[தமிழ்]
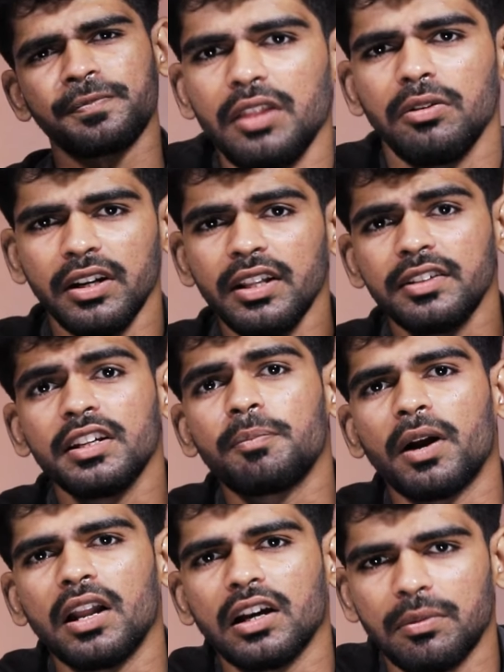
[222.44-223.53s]
அது ஒரு இண்டஸ்ட்ரியை
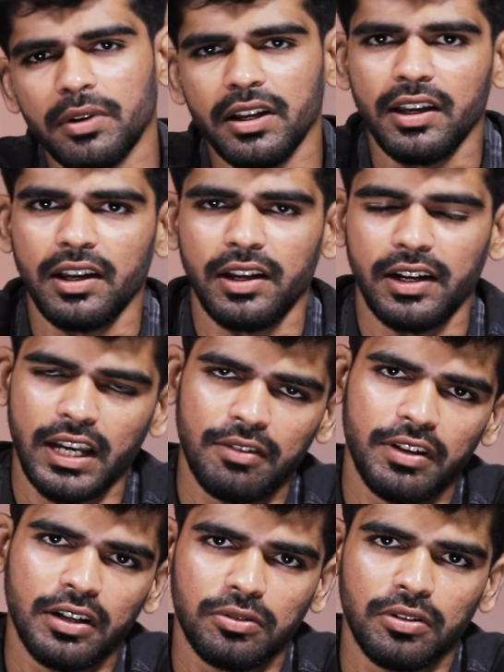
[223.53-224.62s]
பாழாகிற மாதிரி நிறைய
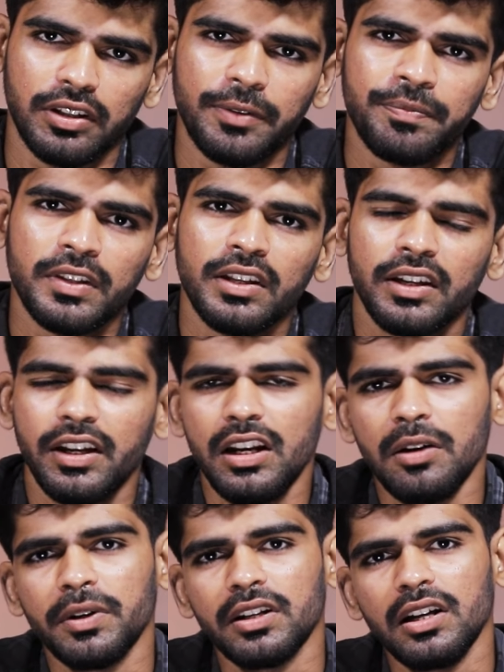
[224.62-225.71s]
பேருக்கு தோணுது என்ன
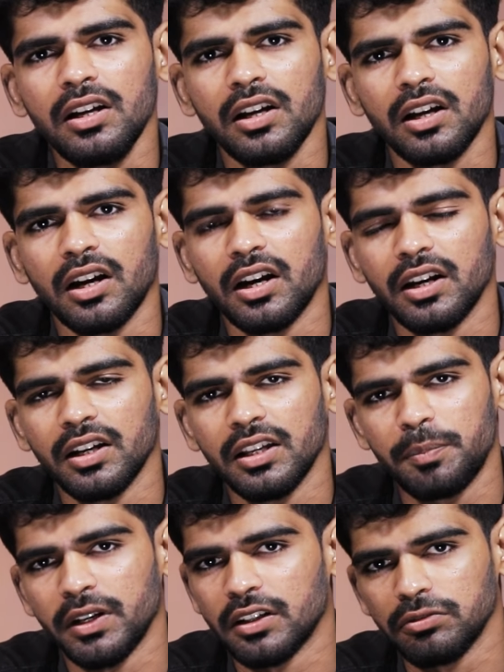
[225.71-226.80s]
அப்படின்னா
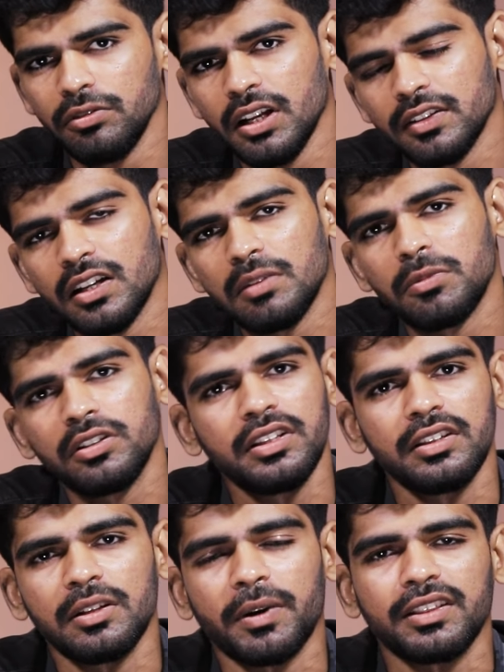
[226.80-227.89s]
இப்போ நீங்கள் சூர்யா சார் மட்டும்
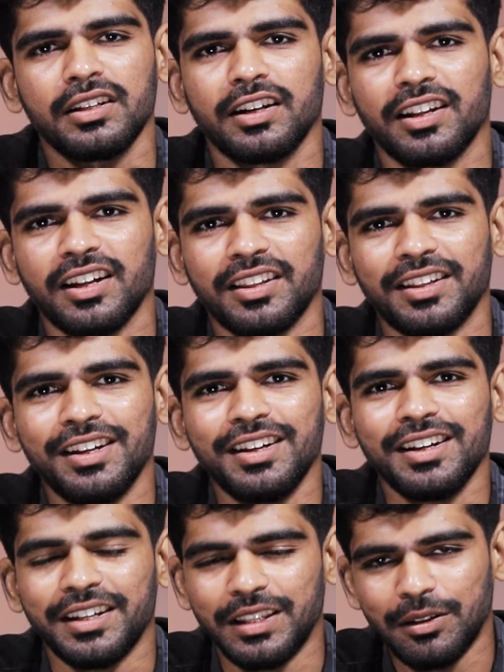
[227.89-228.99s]
இது இந்த படத்தில் கிடையாது
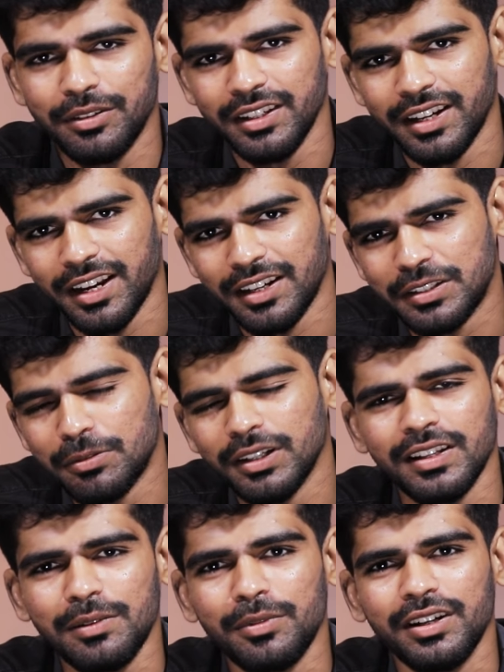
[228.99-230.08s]
இதில் வந்து டேரக்டர் சிவா
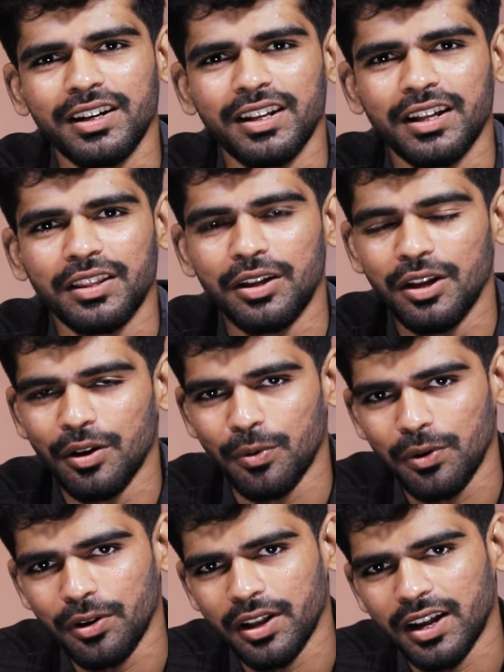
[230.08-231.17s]
சார் மட்டும் கிடையாது
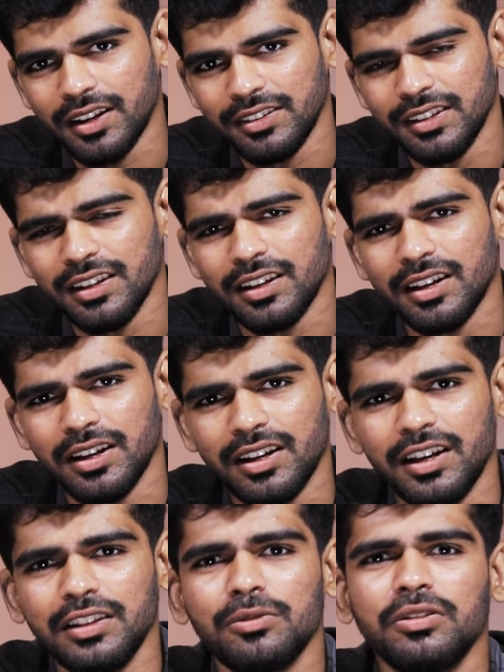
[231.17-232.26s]
உங்களோட அரசியல்
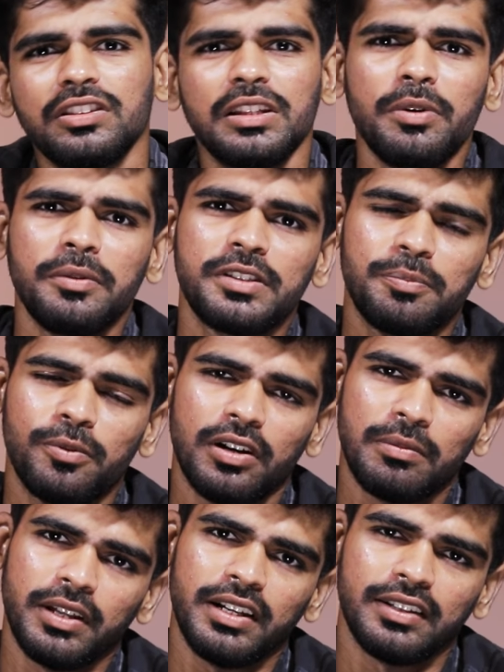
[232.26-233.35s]
கருத்து ஒத்துமைச்சு
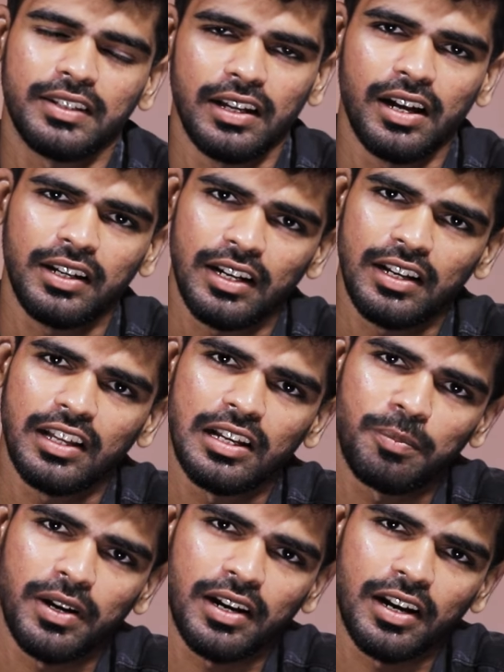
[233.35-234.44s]
போடுற மாதிரி சில ஆட்கள்லாம்
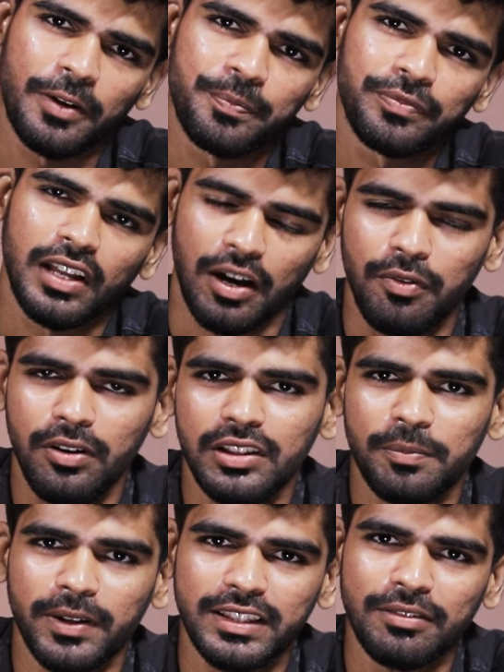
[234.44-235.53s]
இருப்பாங்கல்ல அவங்களும்
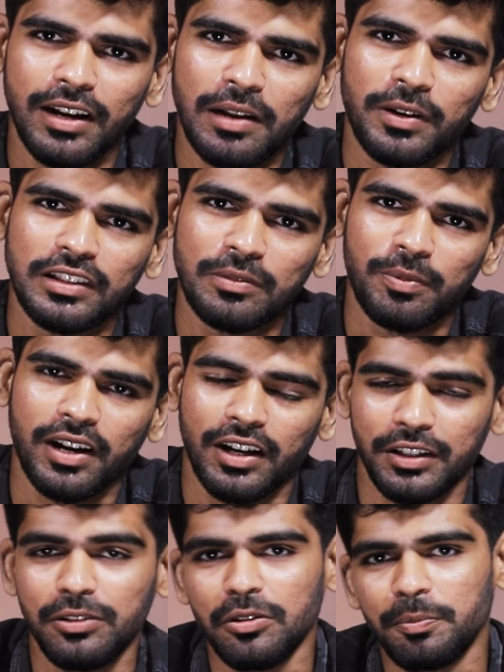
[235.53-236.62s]
இந்த படத்தில் வேலை பார்த்துருப்பாங்க
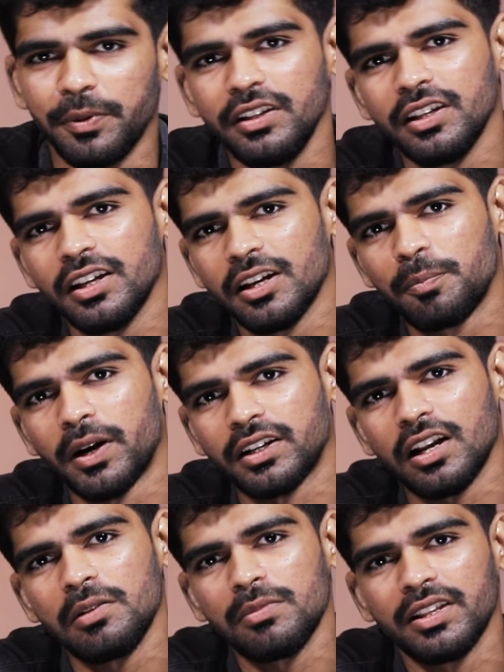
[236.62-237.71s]
இது ஒரு பெரிய
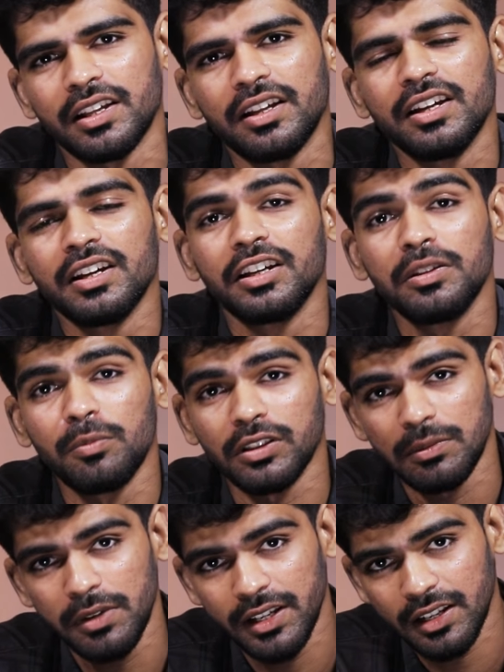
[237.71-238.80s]
பட்டாளம் மாதிரி இது
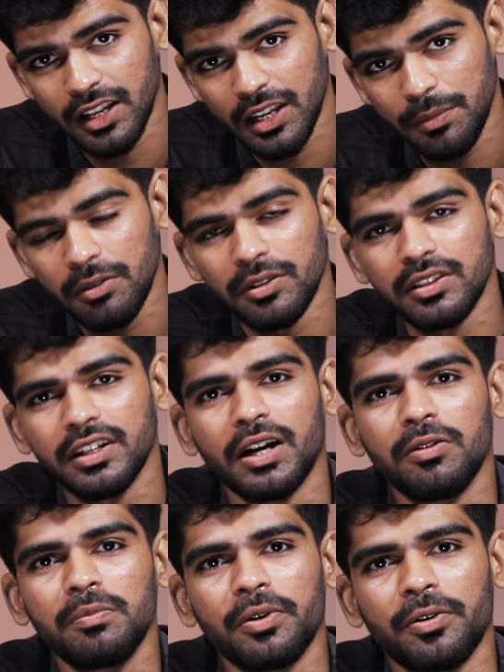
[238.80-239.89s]
மொத்தமாக எல்லாரையுமே வந்து
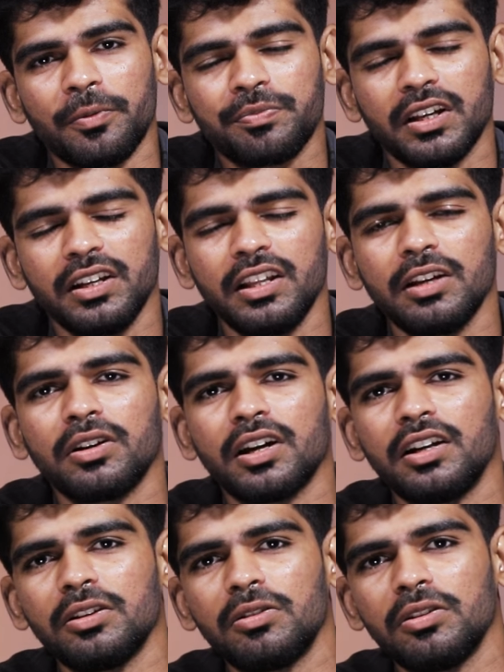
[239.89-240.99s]
டவுன் பண்ணும் நீங்கள் ஒரு
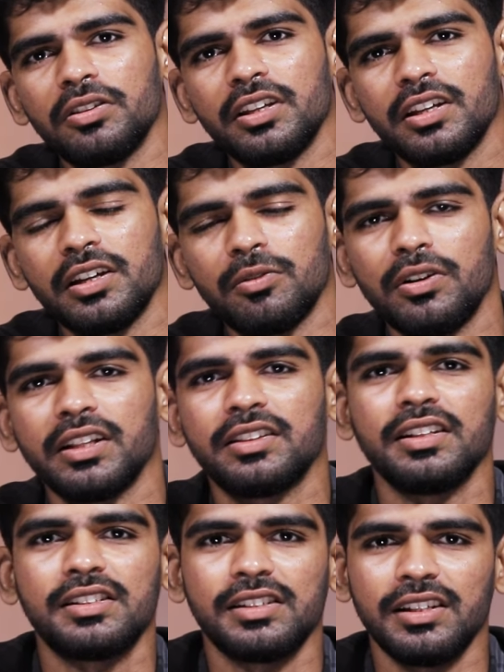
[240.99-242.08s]
கருத்தை கொண்டு வந்து உள்ளே
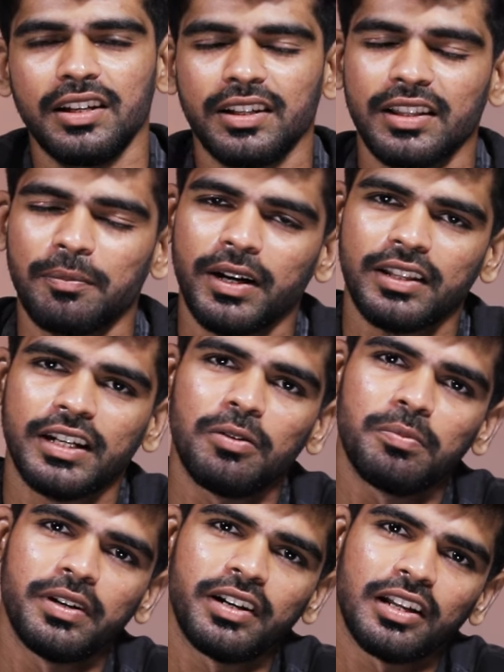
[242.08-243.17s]
திணிச்சு இந்த படத்தை
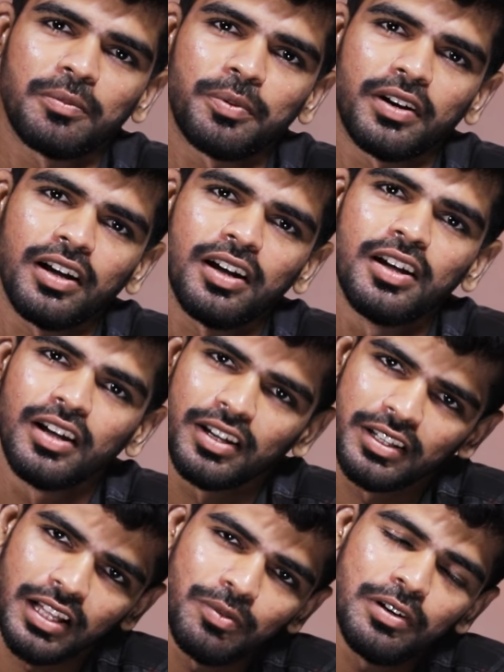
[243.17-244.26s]
டவுன் பண்ணுறீங்க அப்படின்னா
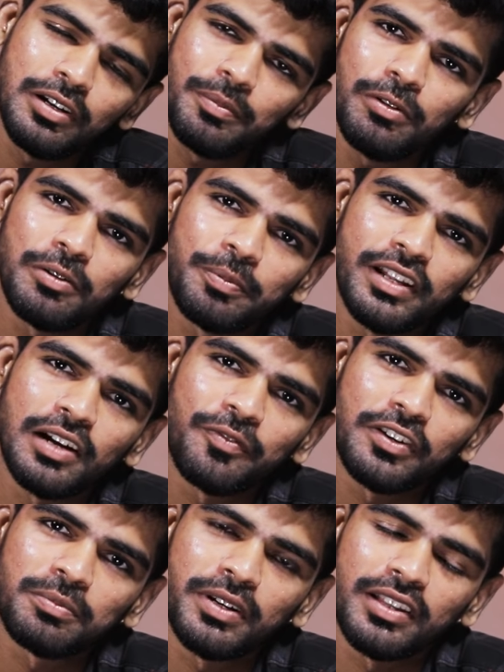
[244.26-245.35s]
இது அவங்களுக்குமே ஒரு பெரிய
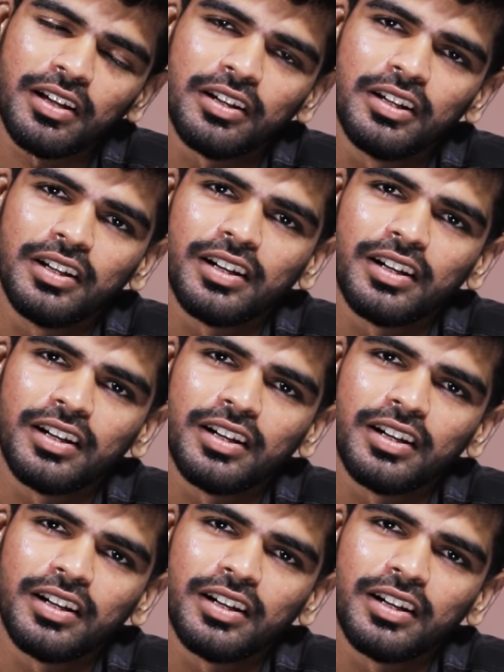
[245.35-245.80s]
அப்பன்ஸ் மாதிரி தான்